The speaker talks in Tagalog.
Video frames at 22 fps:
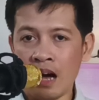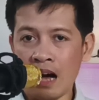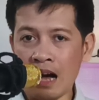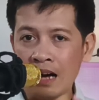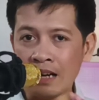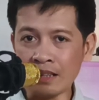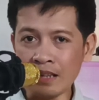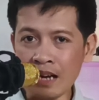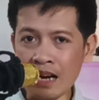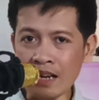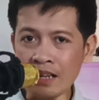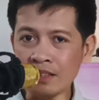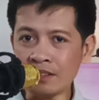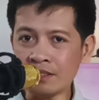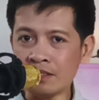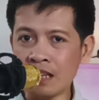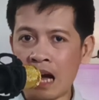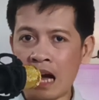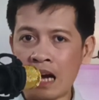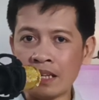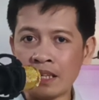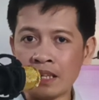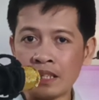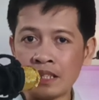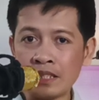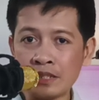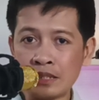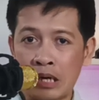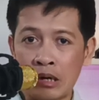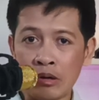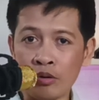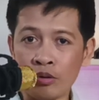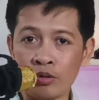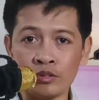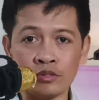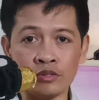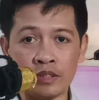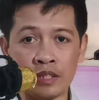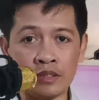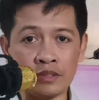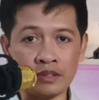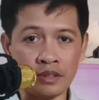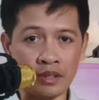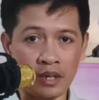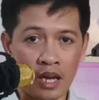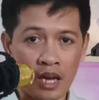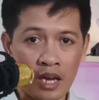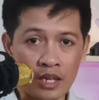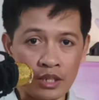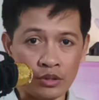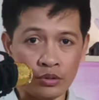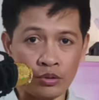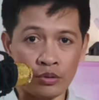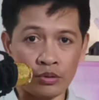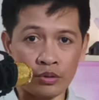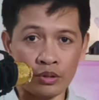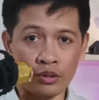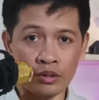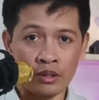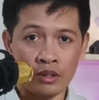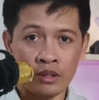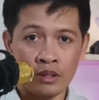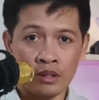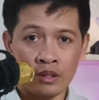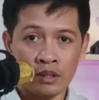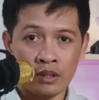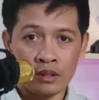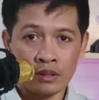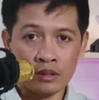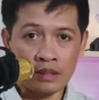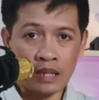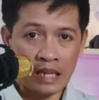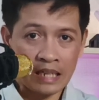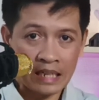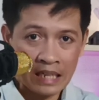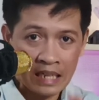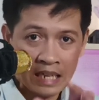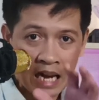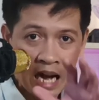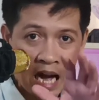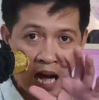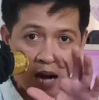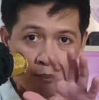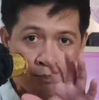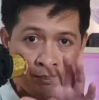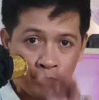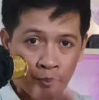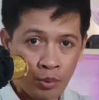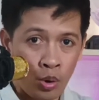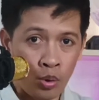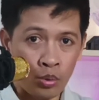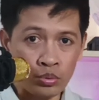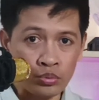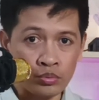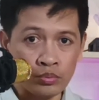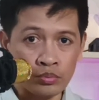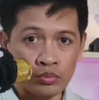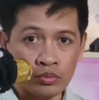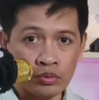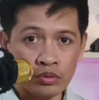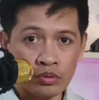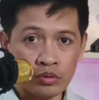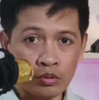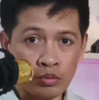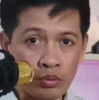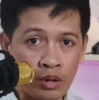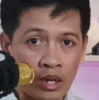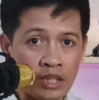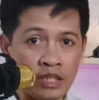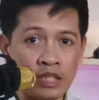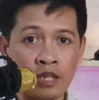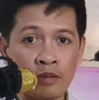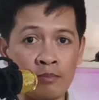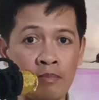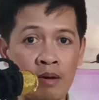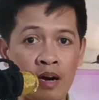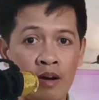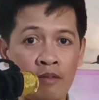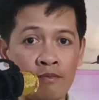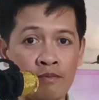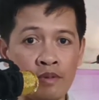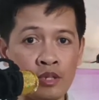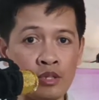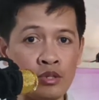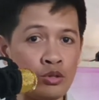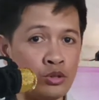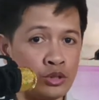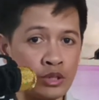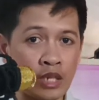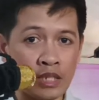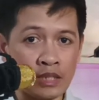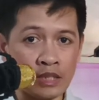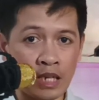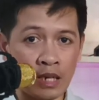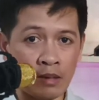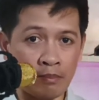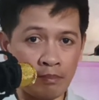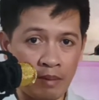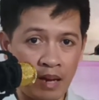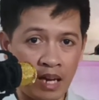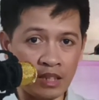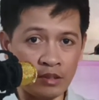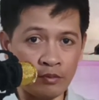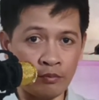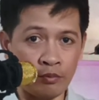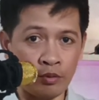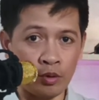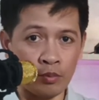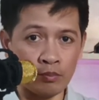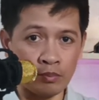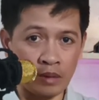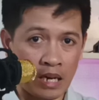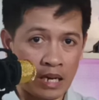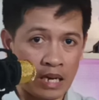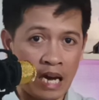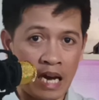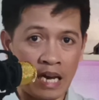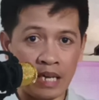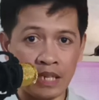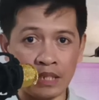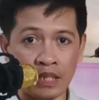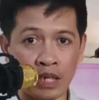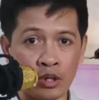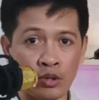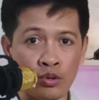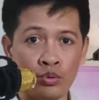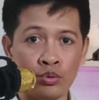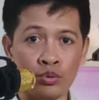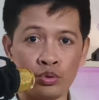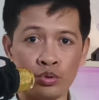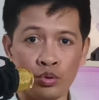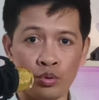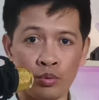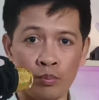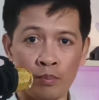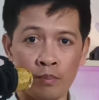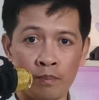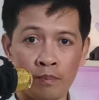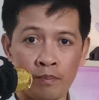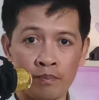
Ang kagandahan ng isang content creator na nag upload ng kanyang mga video sa isang platform kagaya ng YouTube,